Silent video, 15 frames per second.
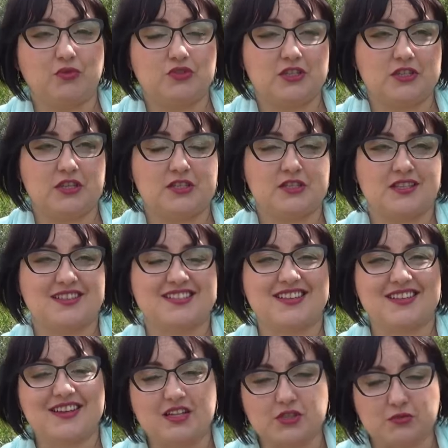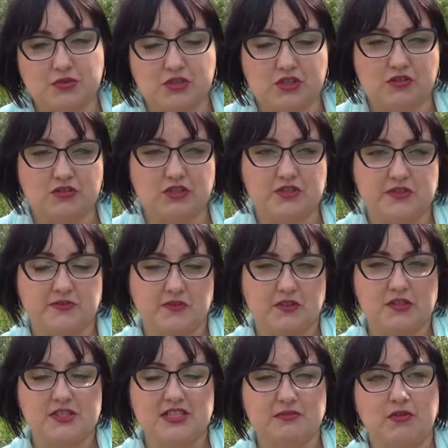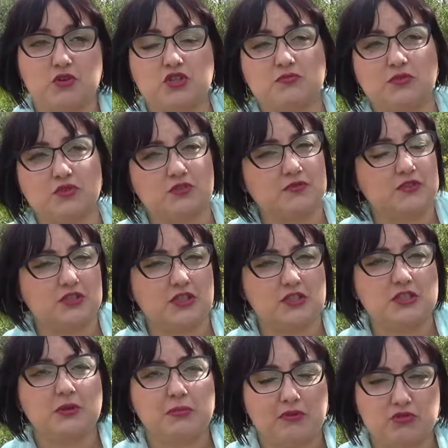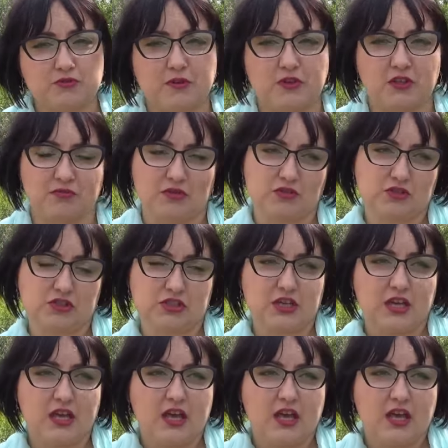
młodzieniec zaraził się od niej syfilisem, o czym oczywiście nie miał świadomości.